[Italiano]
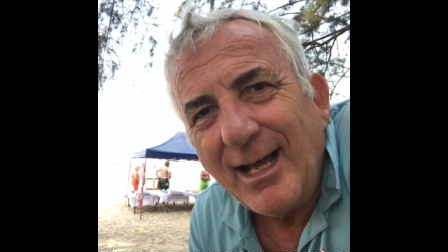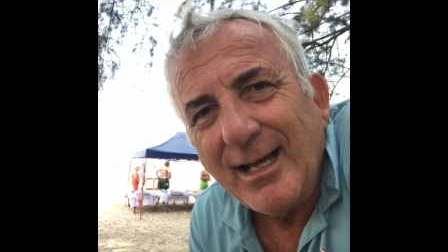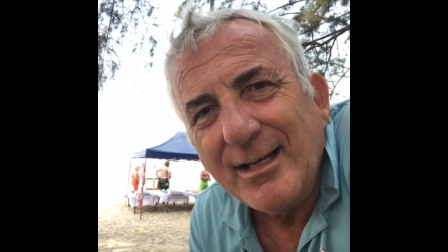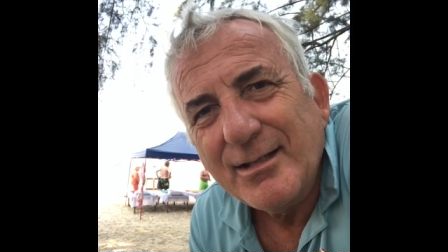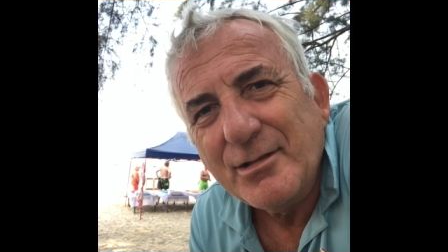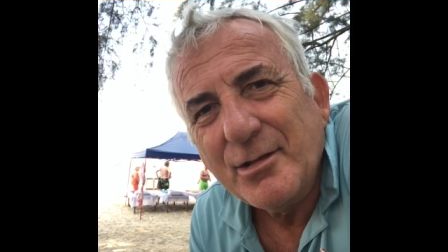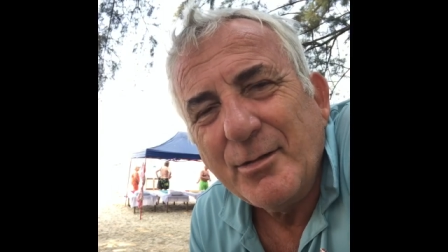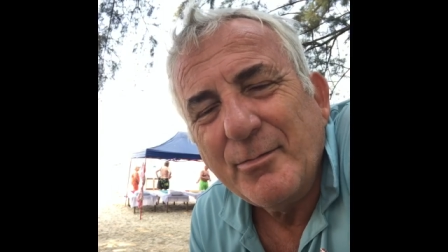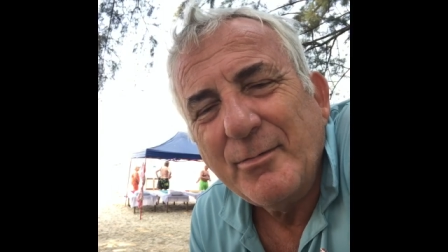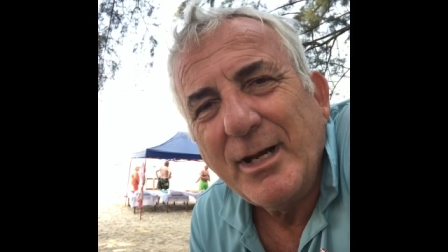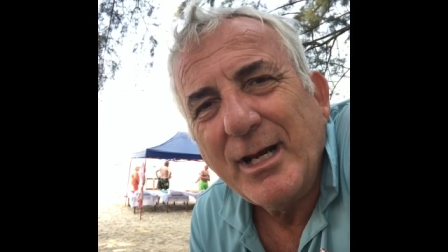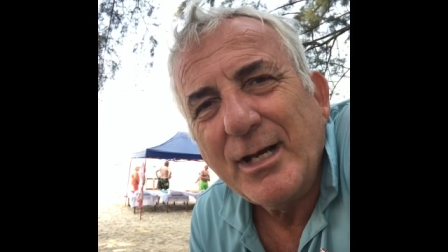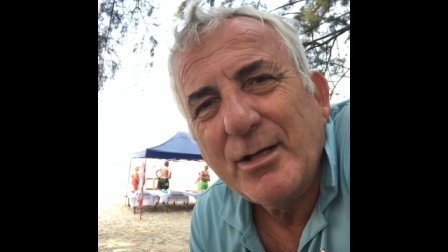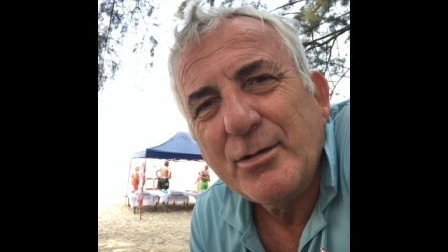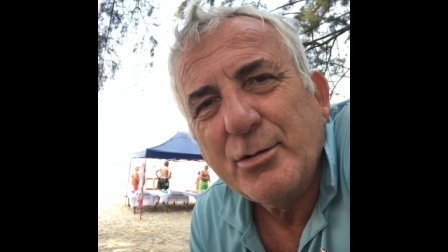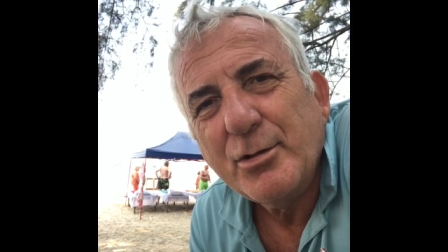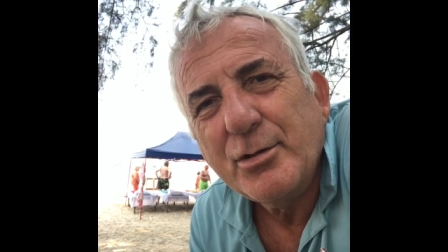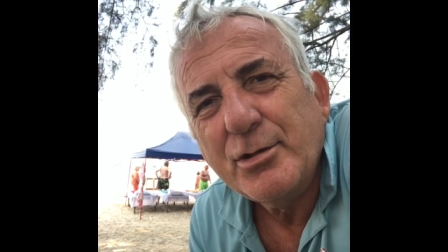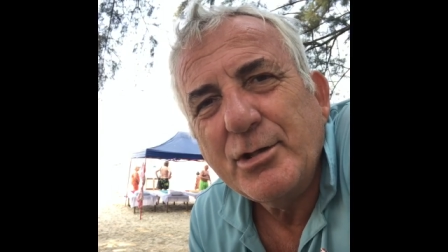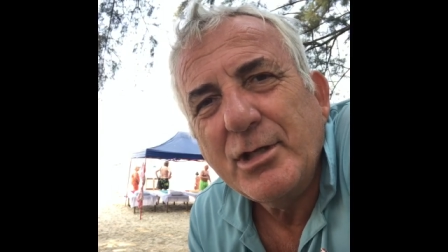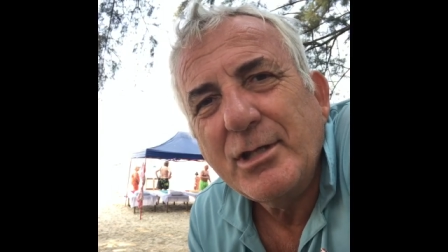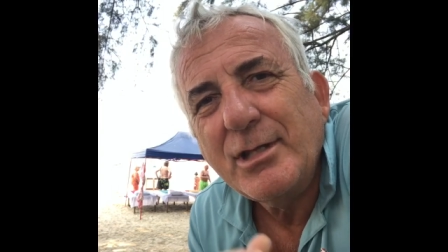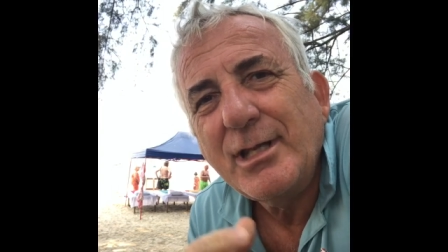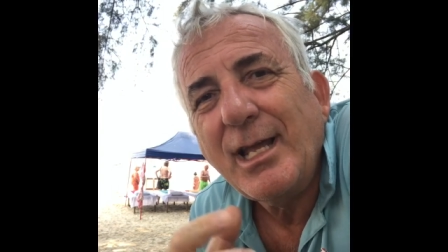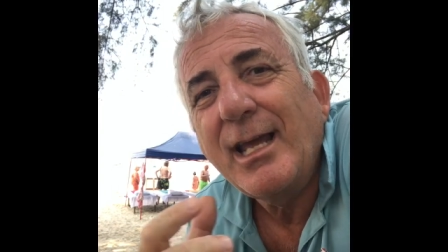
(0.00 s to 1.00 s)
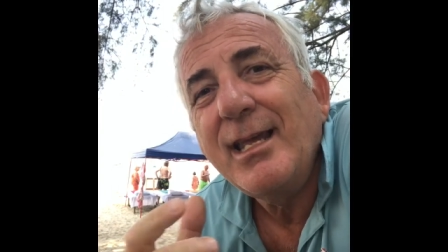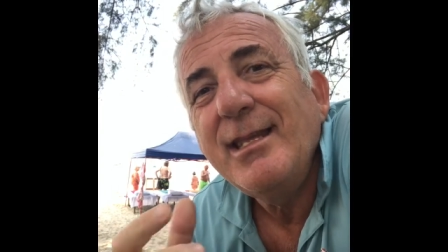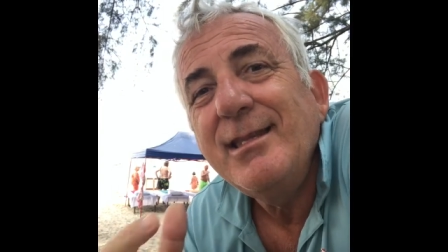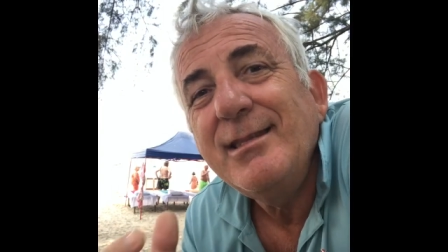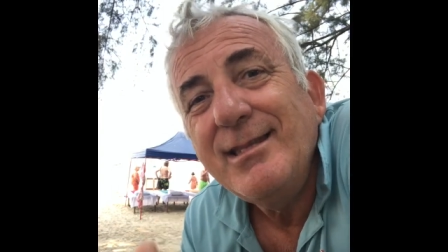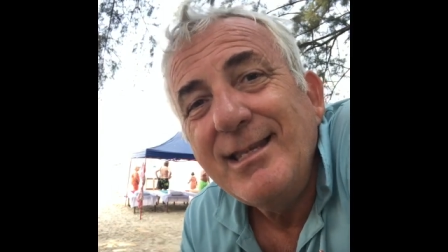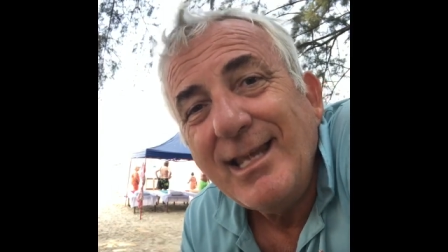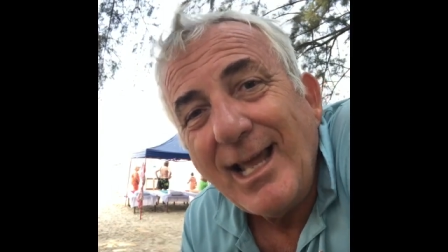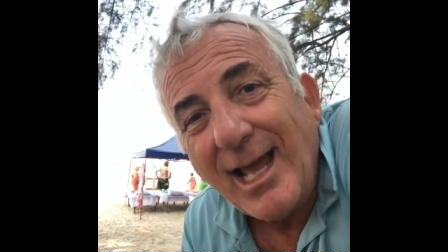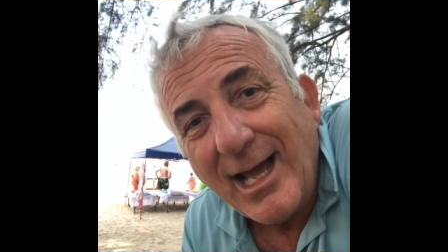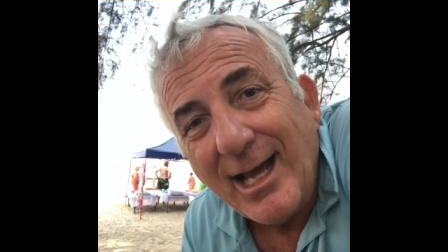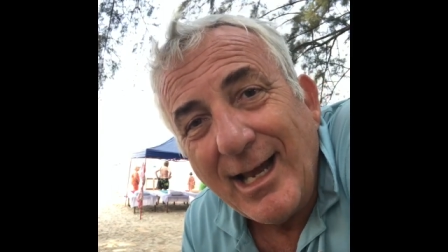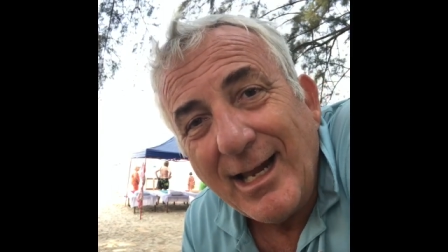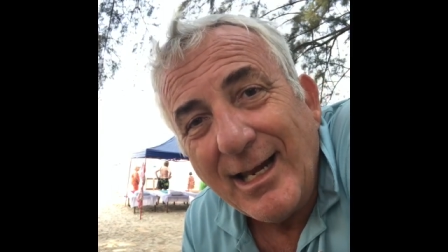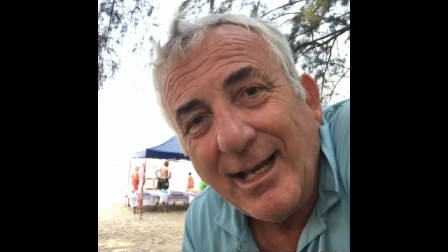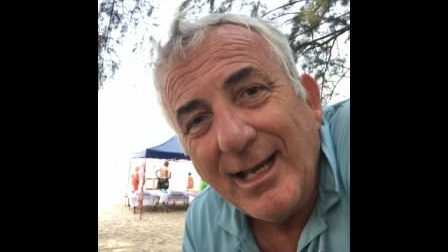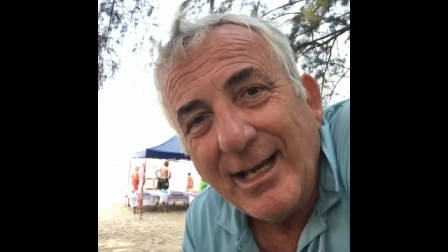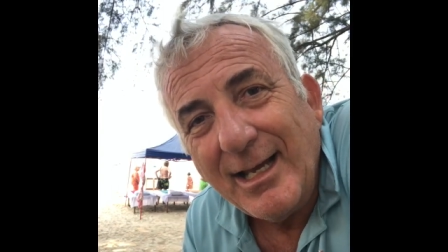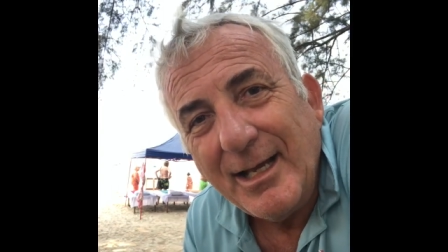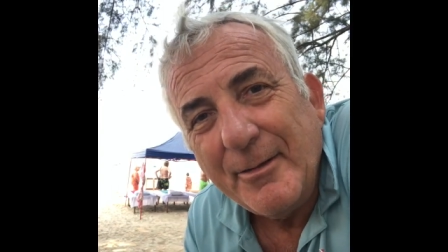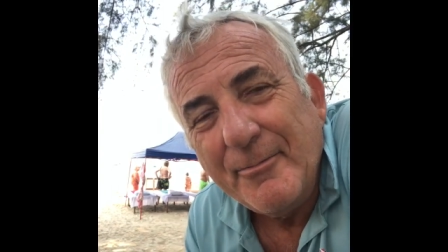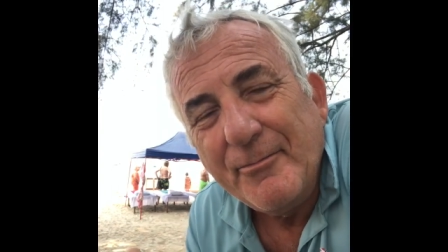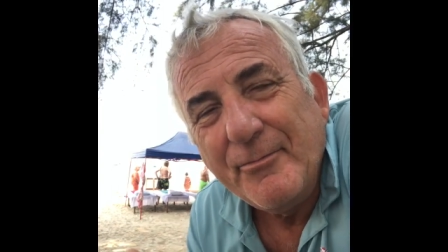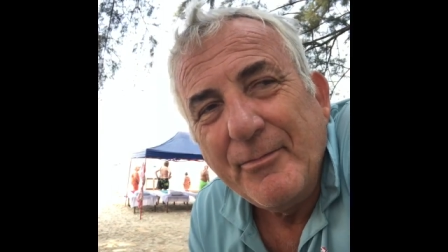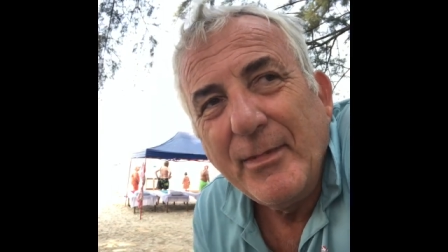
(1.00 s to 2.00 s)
insomma la società indiana